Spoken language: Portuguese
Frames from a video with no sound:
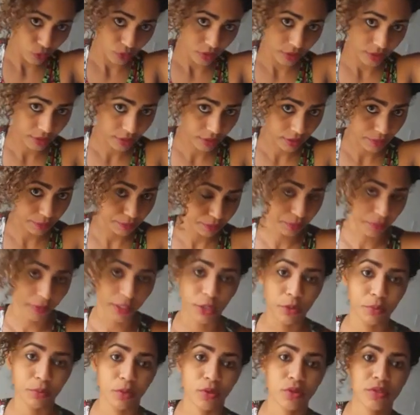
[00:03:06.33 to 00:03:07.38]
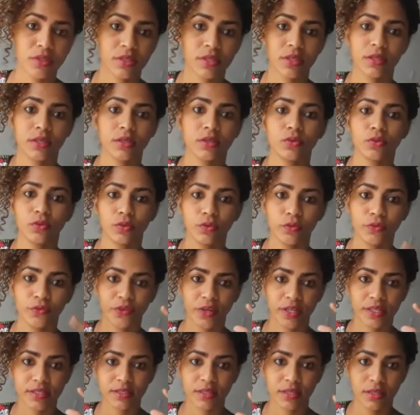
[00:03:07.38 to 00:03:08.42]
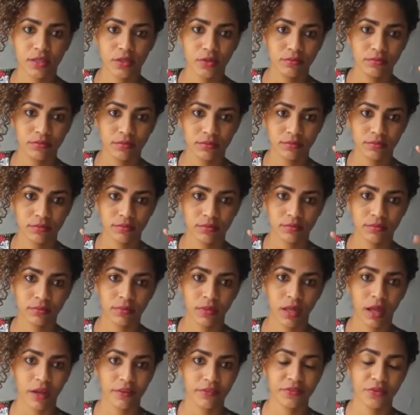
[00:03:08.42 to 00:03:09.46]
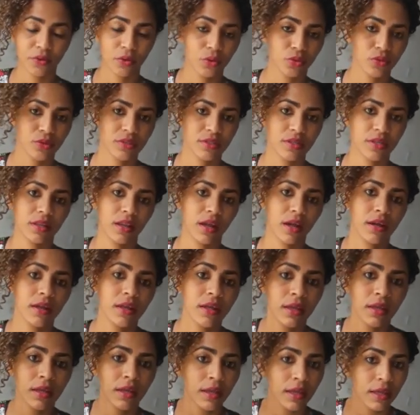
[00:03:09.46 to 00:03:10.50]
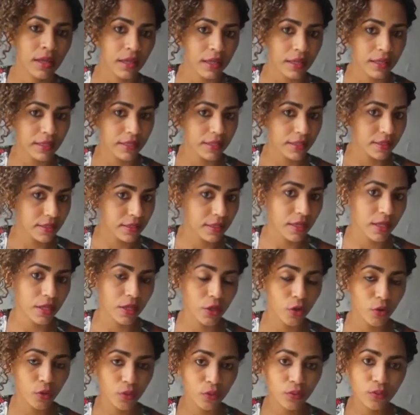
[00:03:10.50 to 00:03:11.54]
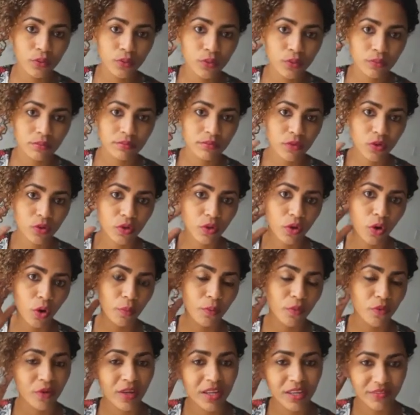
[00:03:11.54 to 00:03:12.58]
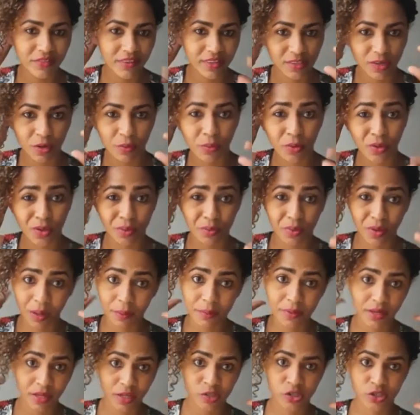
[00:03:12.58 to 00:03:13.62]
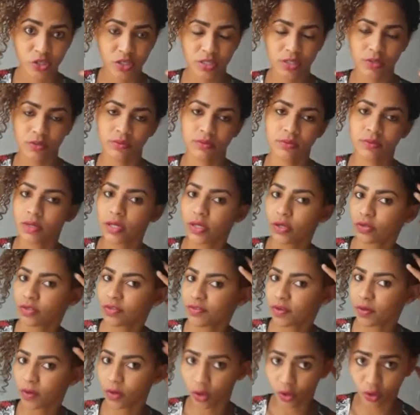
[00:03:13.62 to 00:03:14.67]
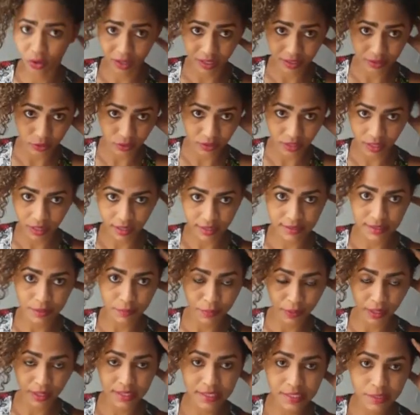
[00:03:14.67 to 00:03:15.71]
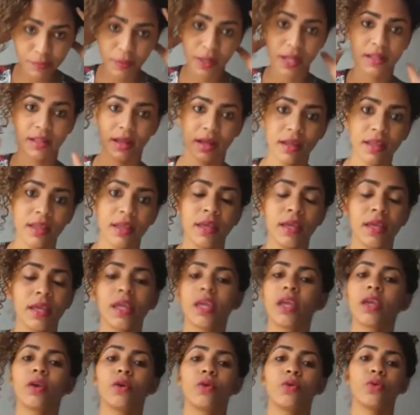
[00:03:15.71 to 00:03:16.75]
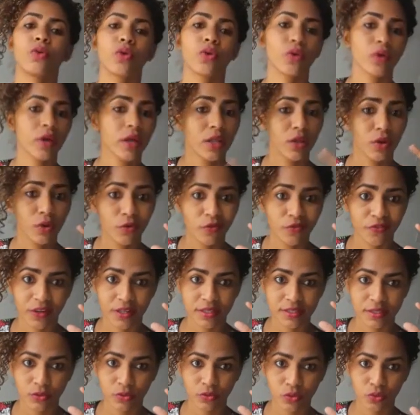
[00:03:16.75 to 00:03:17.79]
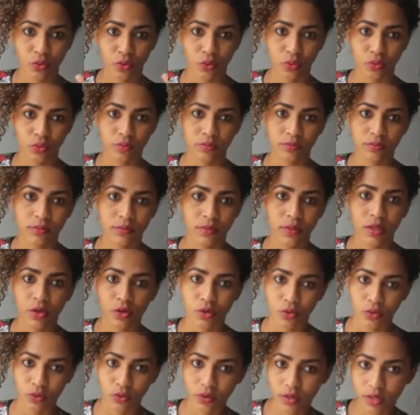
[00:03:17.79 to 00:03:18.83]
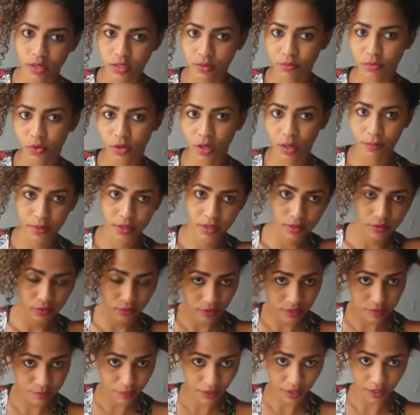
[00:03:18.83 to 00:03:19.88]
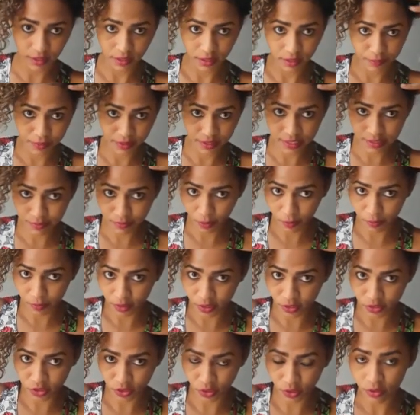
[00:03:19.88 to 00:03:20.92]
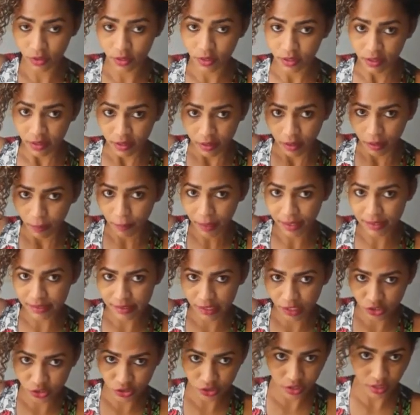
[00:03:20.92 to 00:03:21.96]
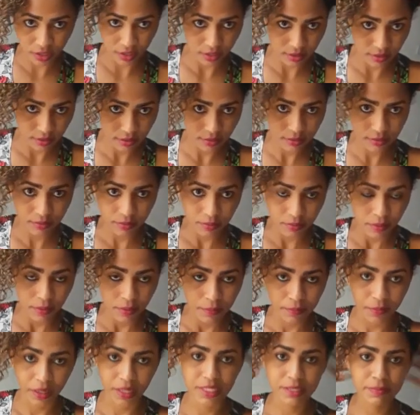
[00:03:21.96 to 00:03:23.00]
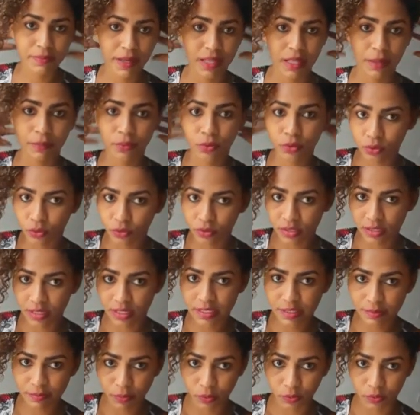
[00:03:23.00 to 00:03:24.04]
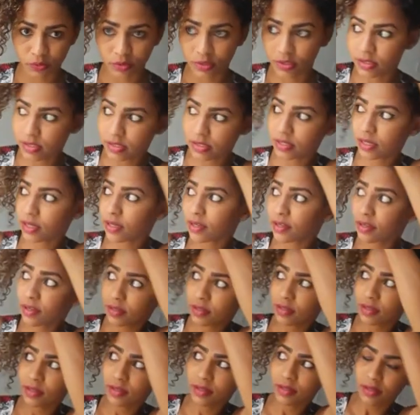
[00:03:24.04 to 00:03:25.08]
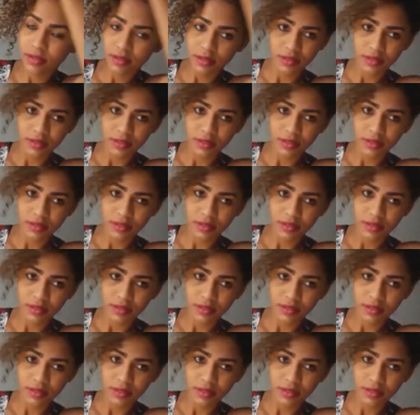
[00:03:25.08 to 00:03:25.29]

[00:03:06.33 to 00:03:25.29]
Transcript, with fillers: No link eu mostrando o frasquinho, a foto, sei lá. E eu, como ele só um pouquinho, meu cabelo é cheio, eu tive que colocar em toda a raiz. E pra espalhar, eu coloquei logo o frasquinho todo. Coloquei no meu cabelo e espalhei, principalmente, ó, massageei para espalhar por todas as pontas. Isso aí